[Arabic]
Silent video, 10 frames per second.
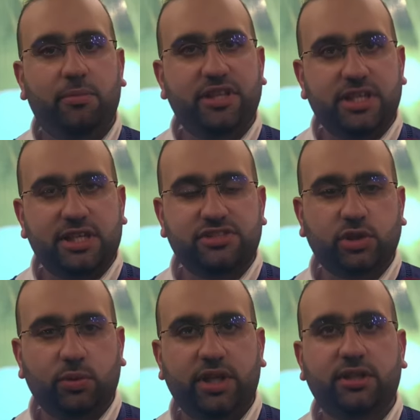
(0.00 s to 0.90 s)
مدينه
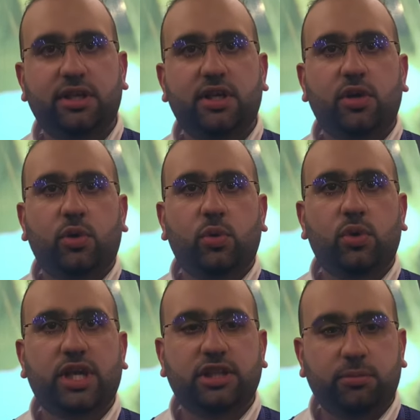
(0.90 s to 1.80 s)
تطوان
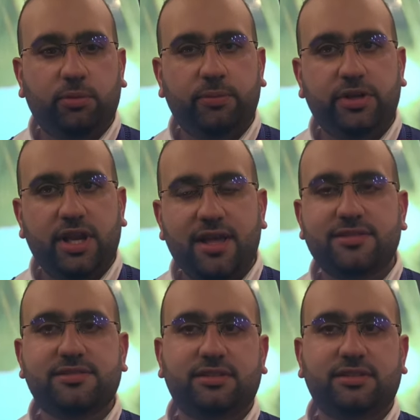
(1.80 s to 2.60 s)
وكنطلبوا من الناس